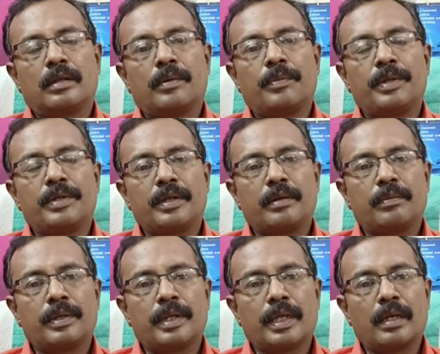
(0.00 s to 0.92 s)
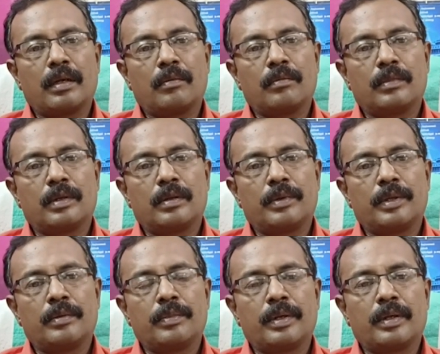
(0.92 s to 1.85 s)
இது எப்படி சரி பண்ணிக்கலாம்
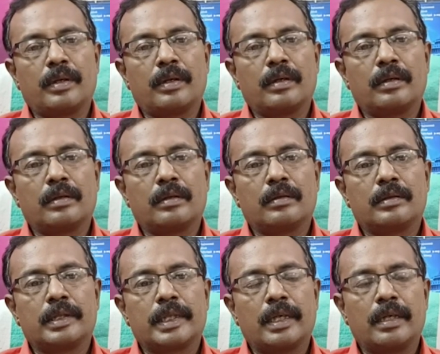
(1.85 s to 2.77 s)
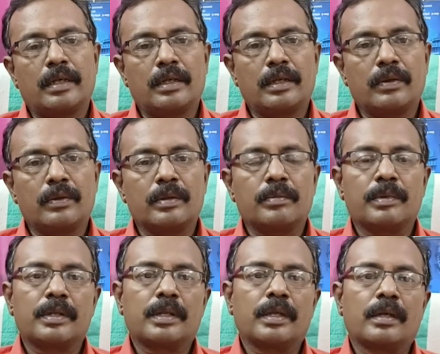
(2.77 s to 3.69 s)
அப்படின்னு பார்க்கலாங்க அந்த கேட்ராக்ட்
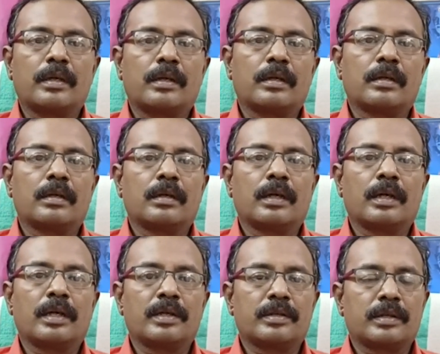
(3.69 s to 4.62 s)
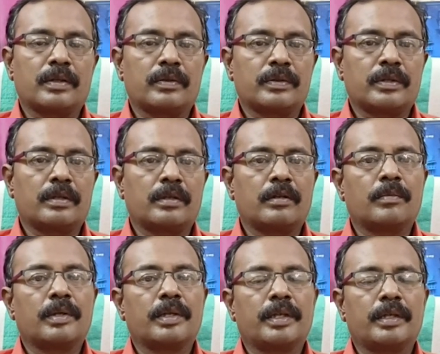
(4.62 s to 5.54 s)
வந்து பார்த்திங்கன்னா இன்றைக்கி
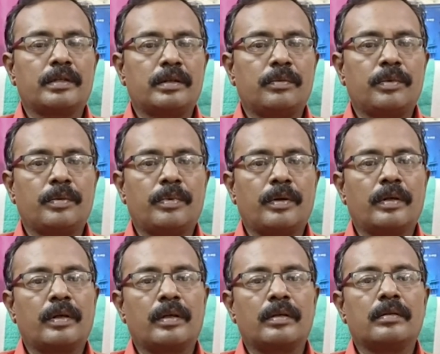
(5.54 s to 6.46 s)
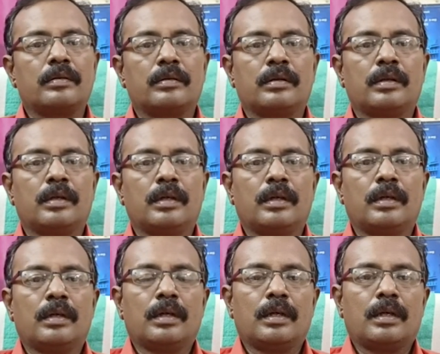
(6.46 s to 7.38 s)
சர்வசாதாரணமாக ஏஜ்டு பீப்புளுக்கு
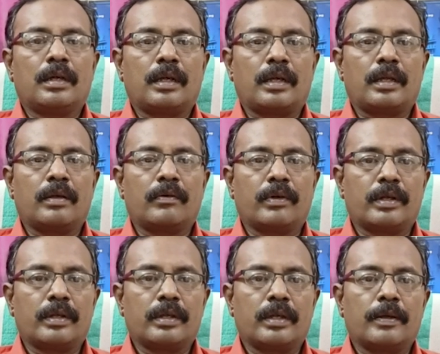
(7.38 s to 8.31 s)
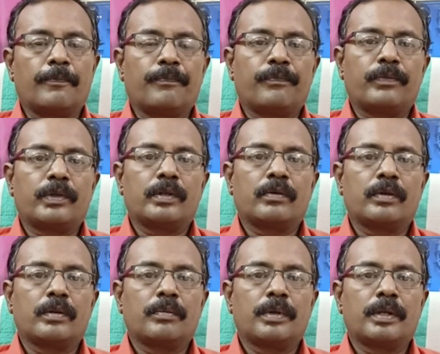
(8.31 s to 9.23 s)
நிறையா வருதுங்க
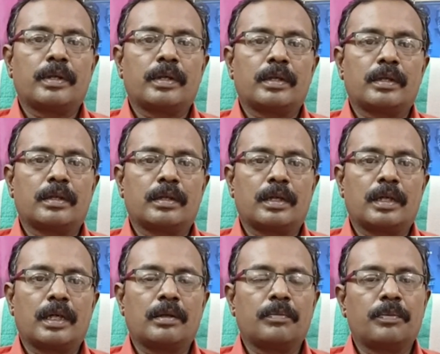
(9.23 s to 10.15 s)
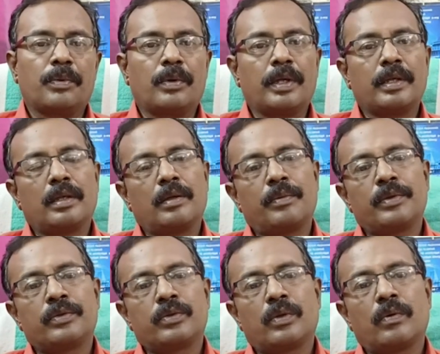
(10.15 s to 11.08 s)
இது வந்து பார்த்திங்கன்னா அந்த கண்புரை
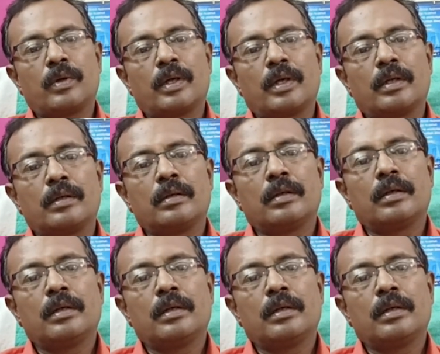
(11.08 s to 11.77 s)
அப்படின்னு சொல்லுவாங்க